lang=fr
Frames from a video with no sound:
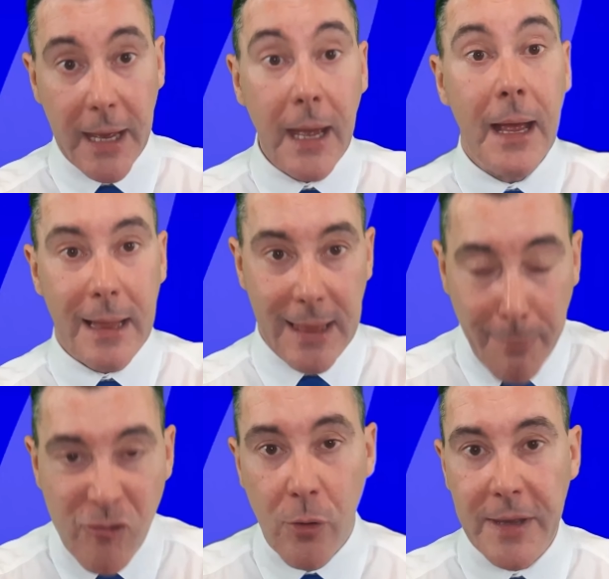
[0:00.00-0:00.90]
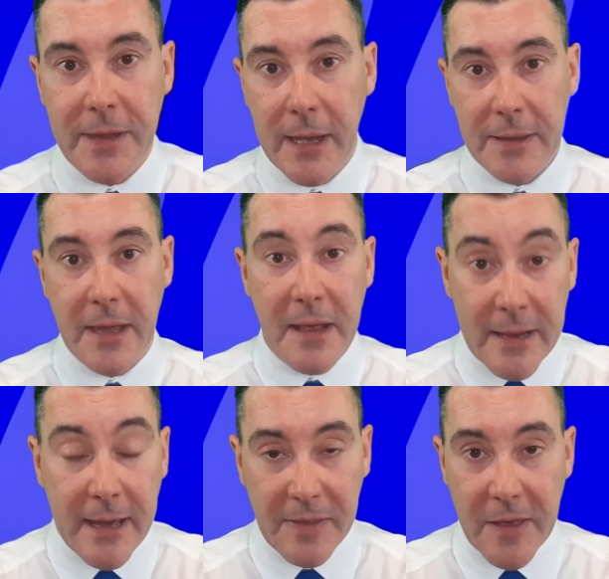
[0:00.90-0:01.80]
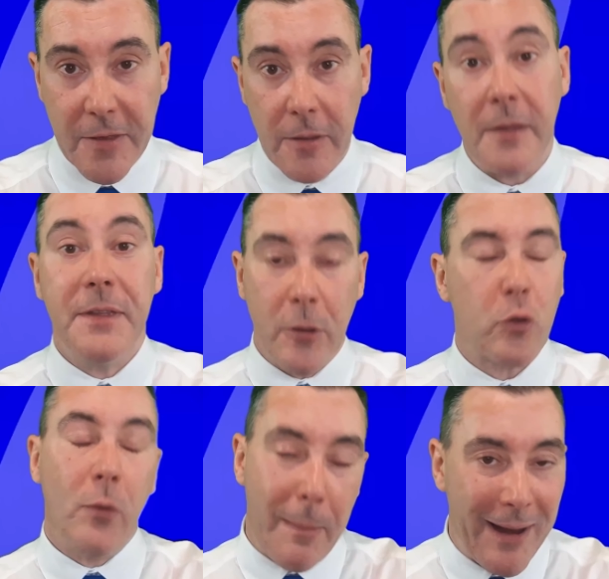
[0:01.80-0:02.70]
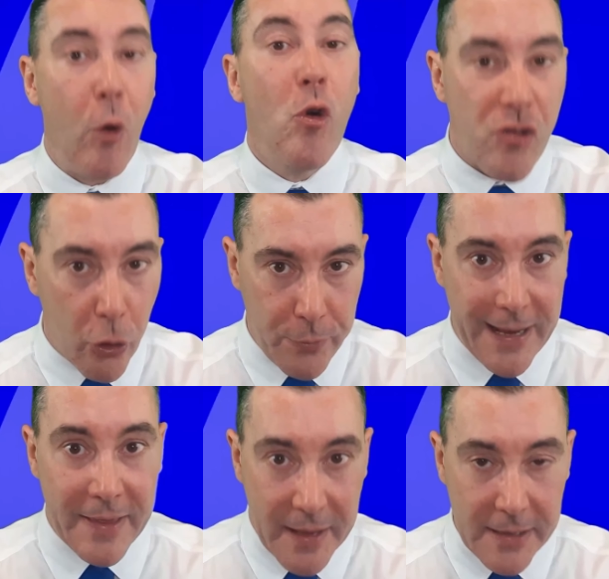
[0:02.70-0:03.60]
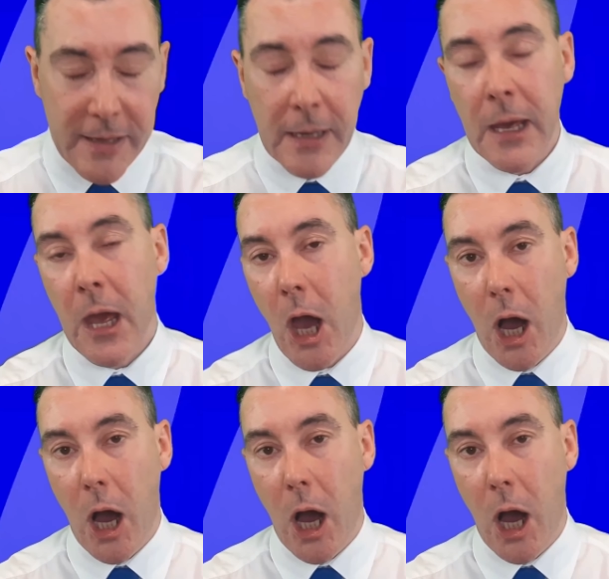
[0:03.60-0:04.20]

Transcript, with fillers: Et la majorité des délicatessen, ce qu'on appelle aujourd'hui les délits,